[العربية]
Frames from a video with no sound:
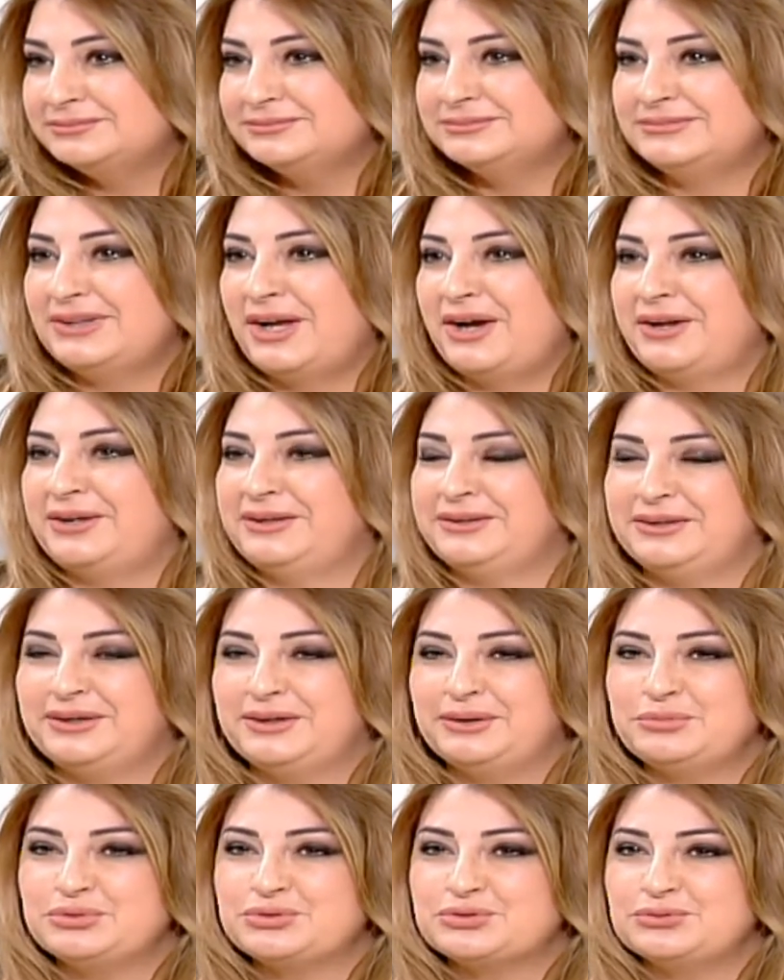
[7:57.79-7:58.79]
ناين
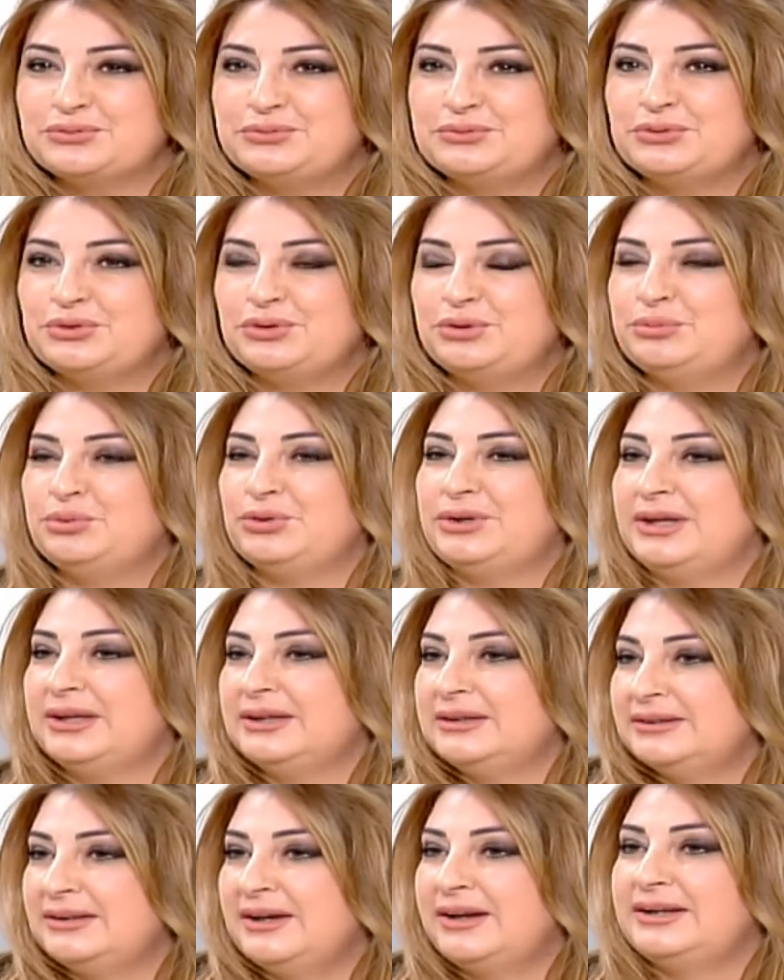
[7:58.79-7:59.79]
آه، بيشوفوا
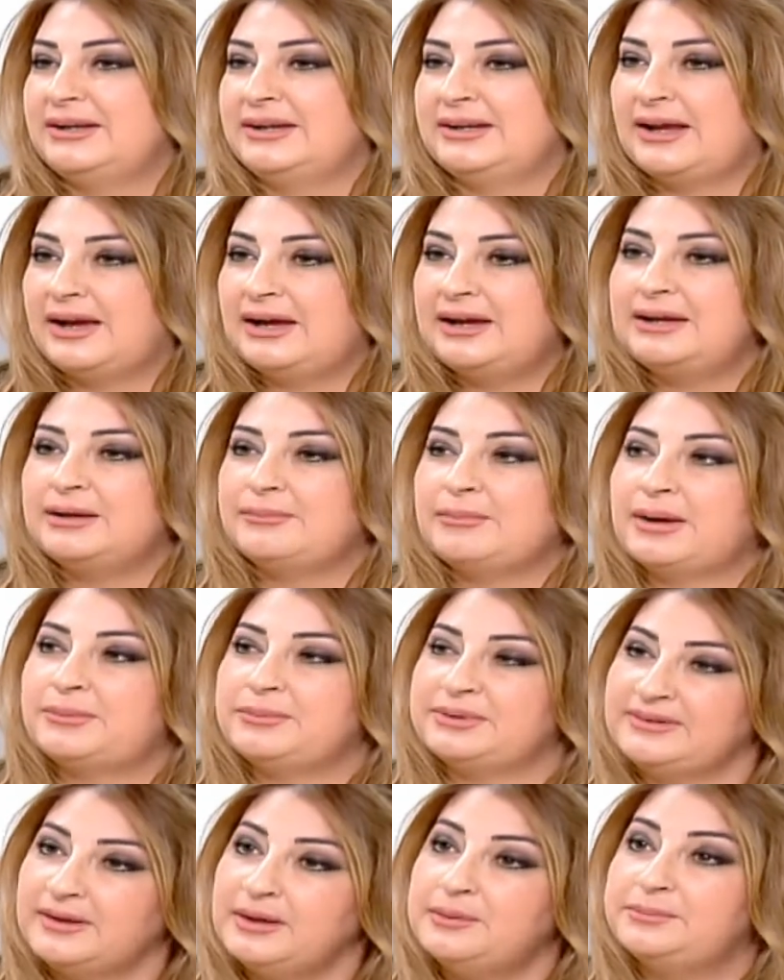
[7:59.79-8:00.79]
البوكينج ناين يعني عالم عم
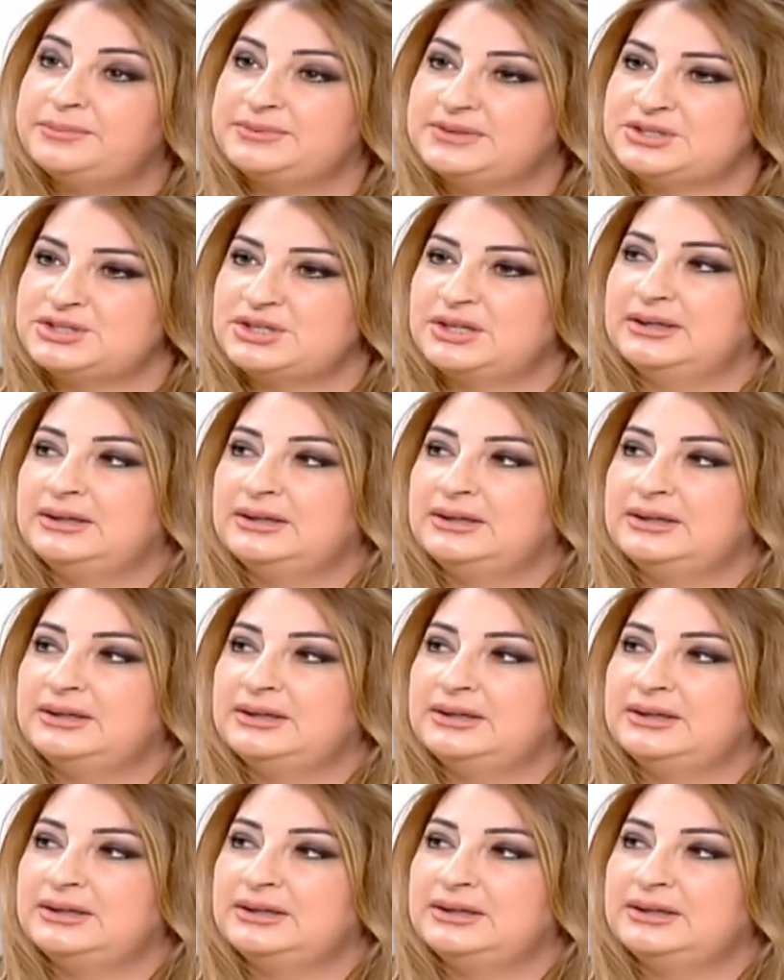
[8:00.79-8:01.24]
بتحب تجي